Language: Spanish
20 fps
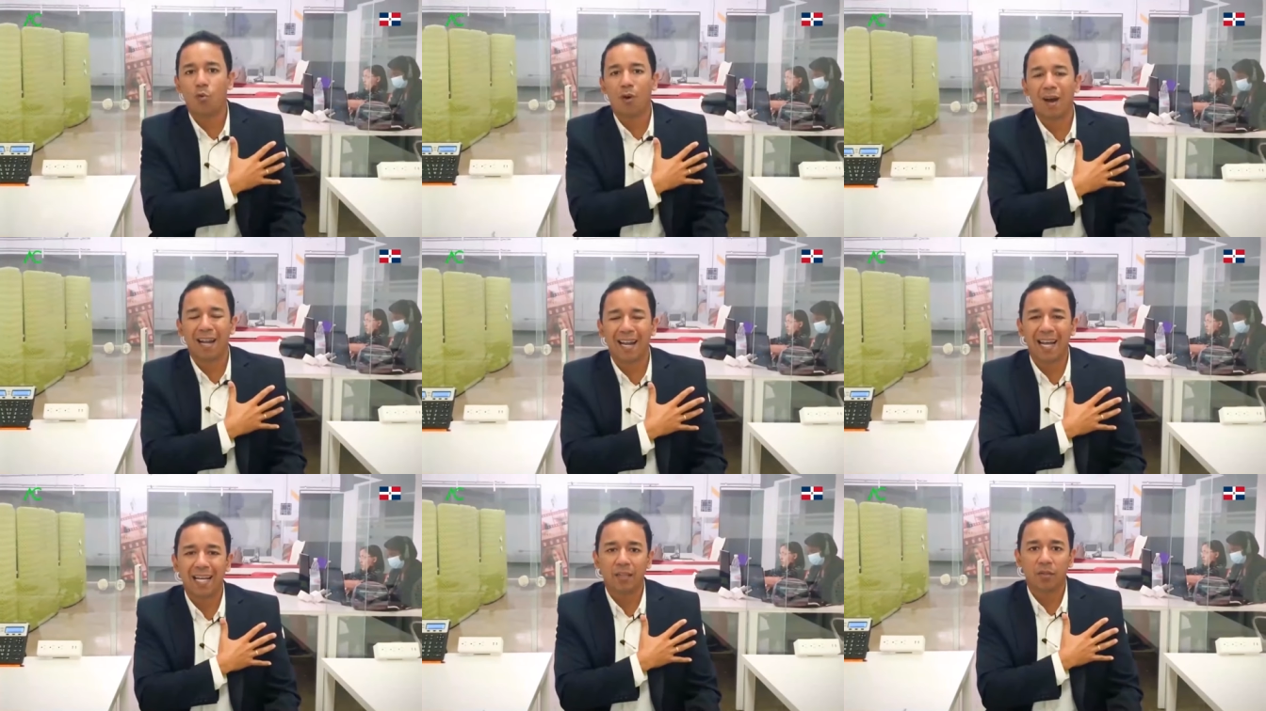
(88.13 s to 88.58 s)

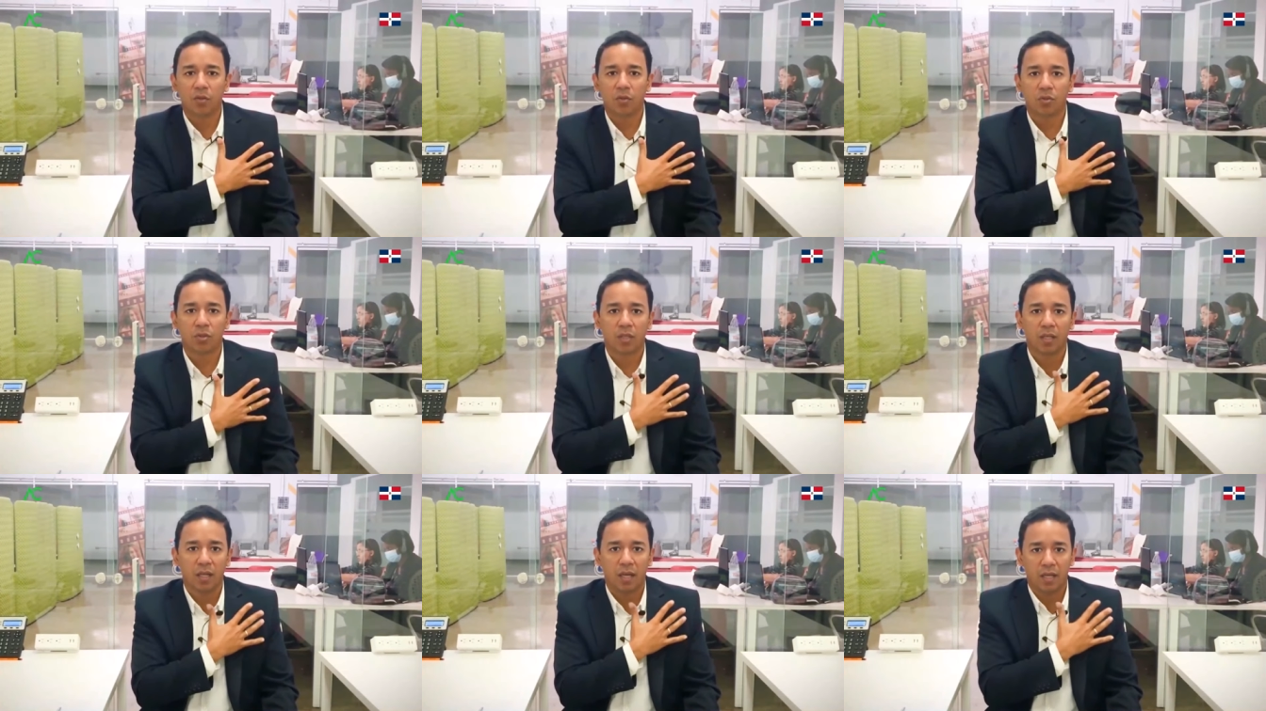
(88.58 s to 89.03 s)

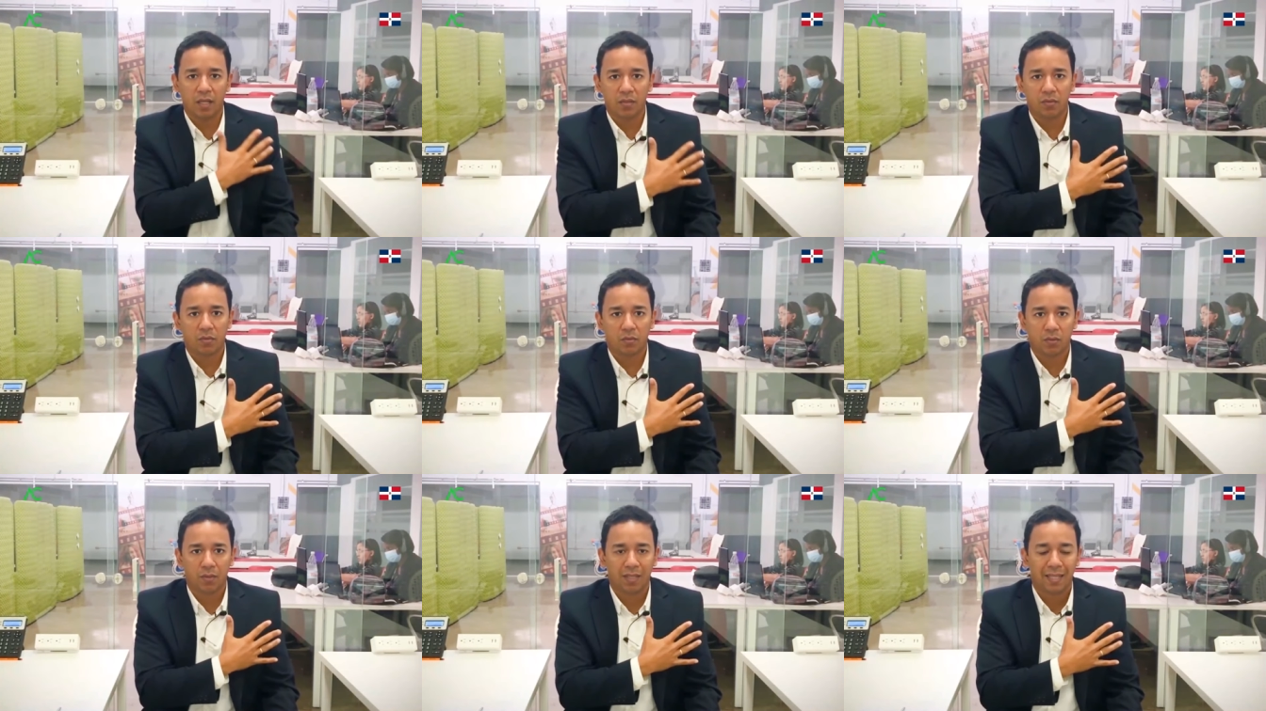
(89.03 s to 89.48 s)
igualándose a
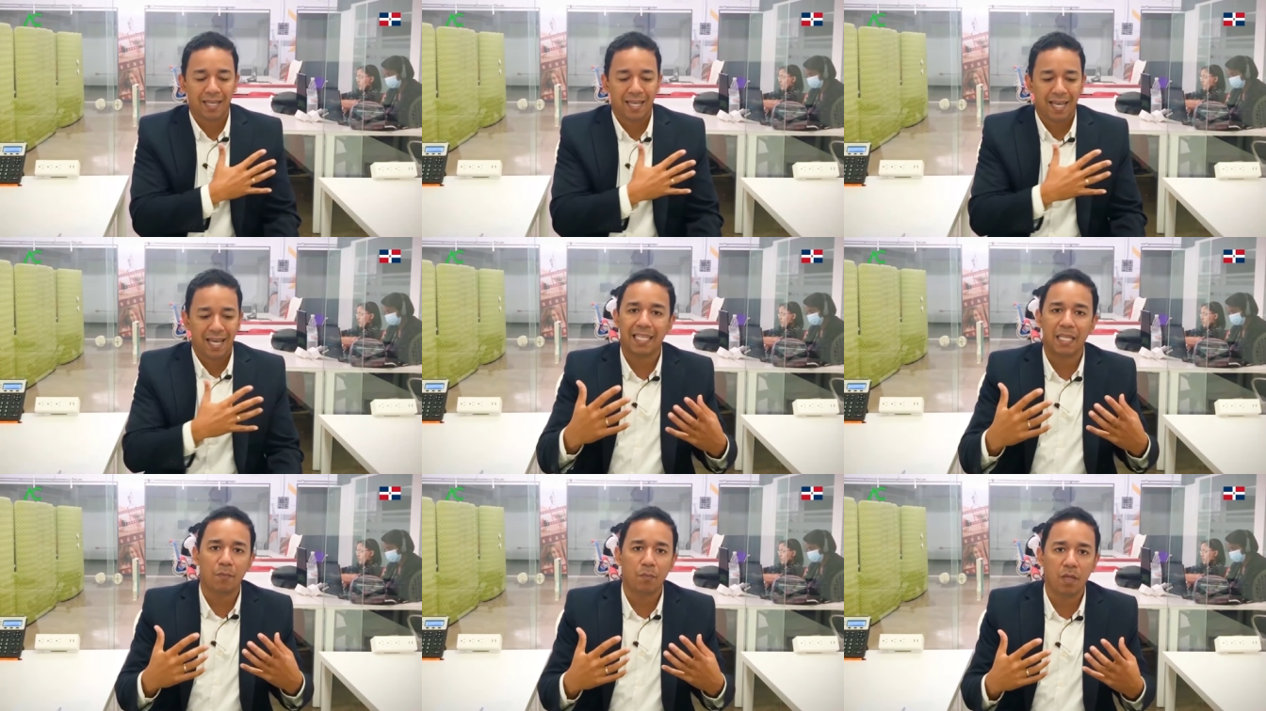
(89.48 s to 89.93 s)
eso.
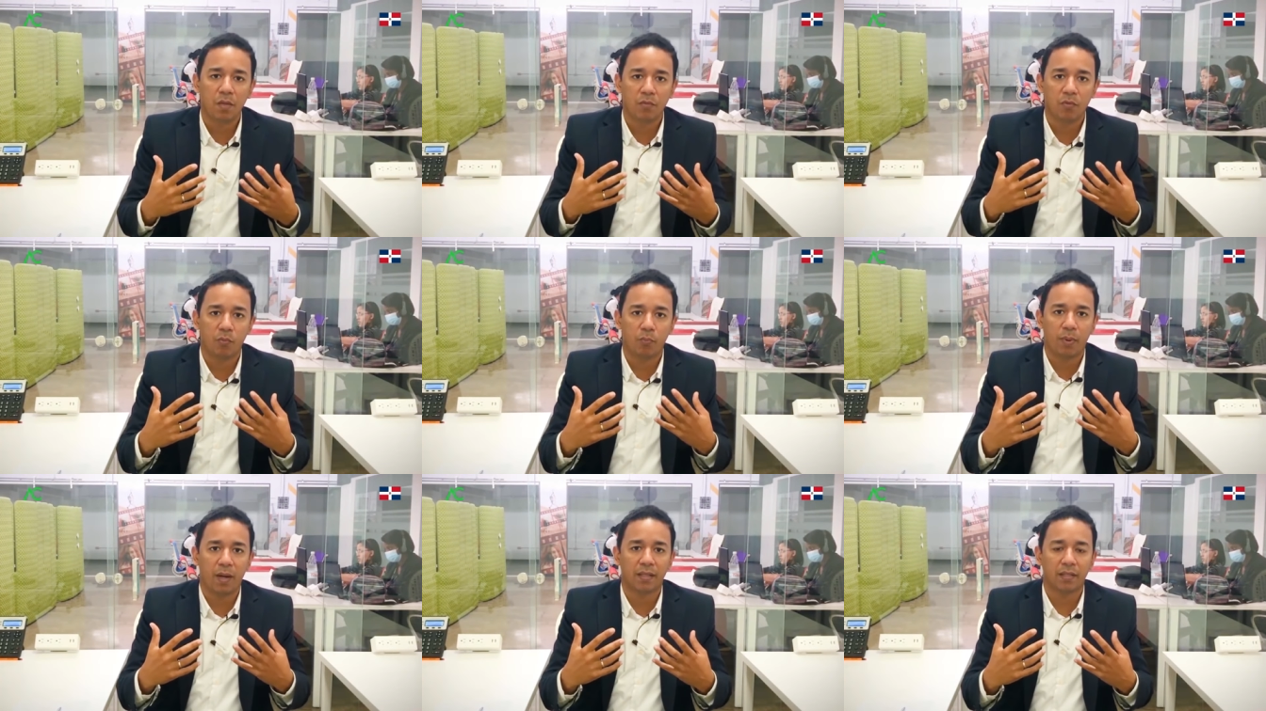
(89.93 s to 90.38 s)
Así
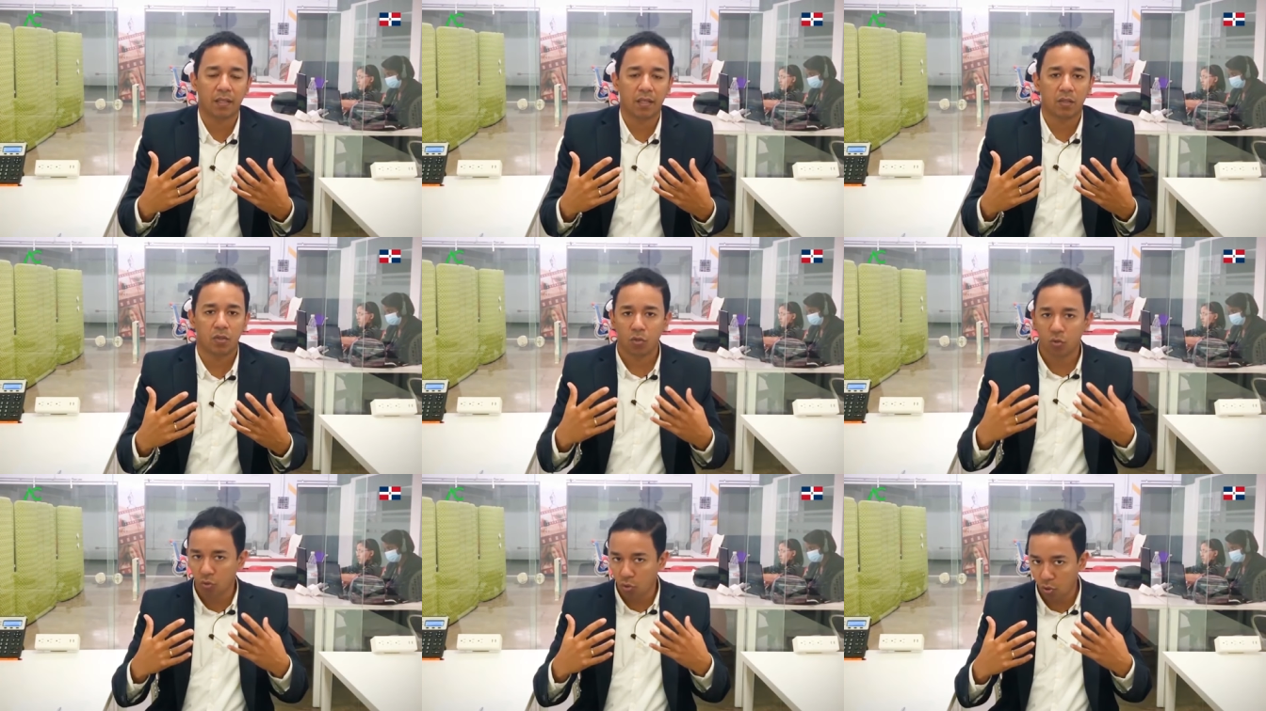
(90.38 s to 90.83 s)
mismo
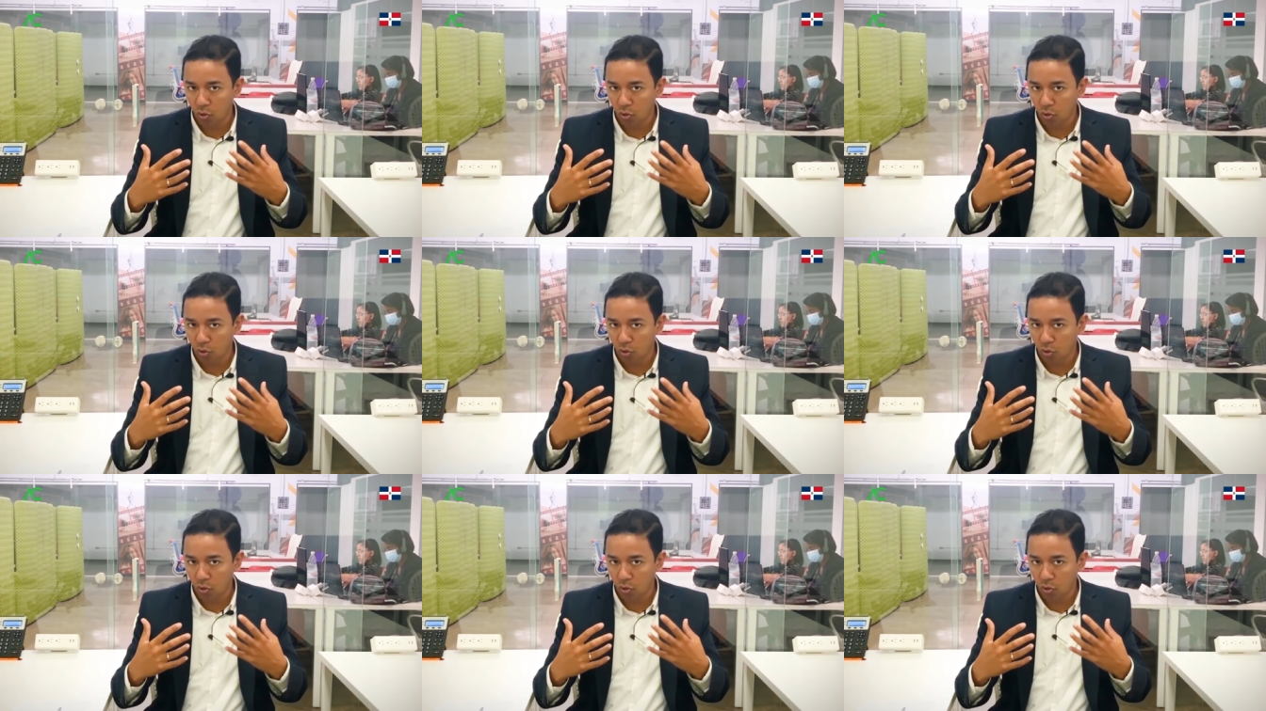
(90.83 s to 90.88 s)
pasa